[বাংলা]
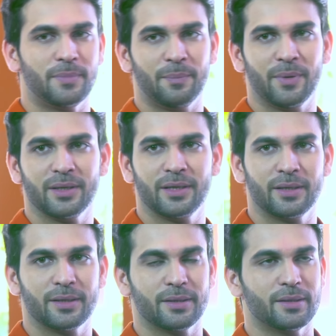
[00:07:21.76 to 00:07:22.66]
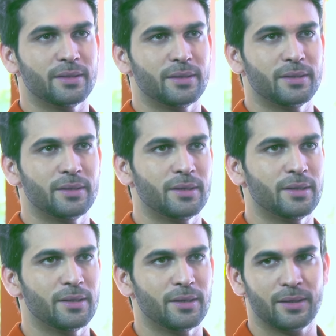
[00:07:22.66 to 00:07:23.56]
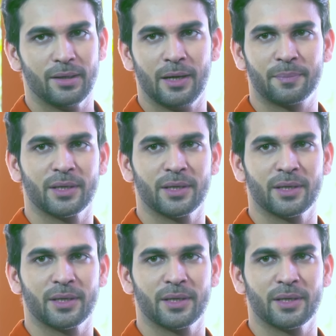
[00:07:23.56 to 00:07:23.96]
বাবা এ এই